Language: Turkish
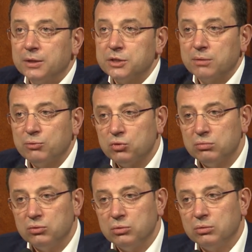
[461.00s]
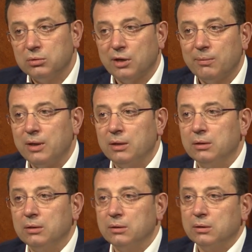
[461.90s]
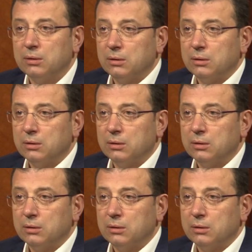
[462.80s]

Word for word: işte bütün bu temel e,